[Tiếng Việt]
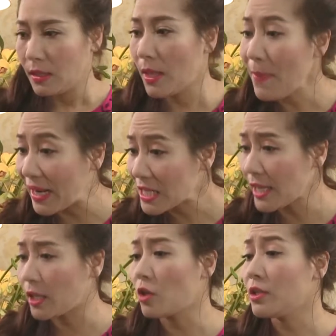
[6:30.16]
Thế mẹ đã
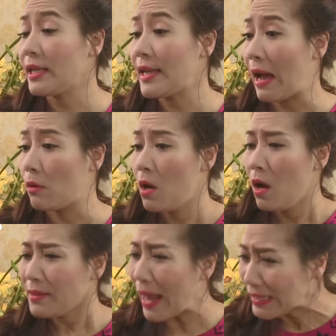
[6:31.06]
dạy con như thế nào
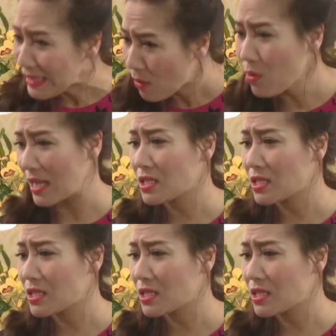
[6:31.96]
Đánh nhau là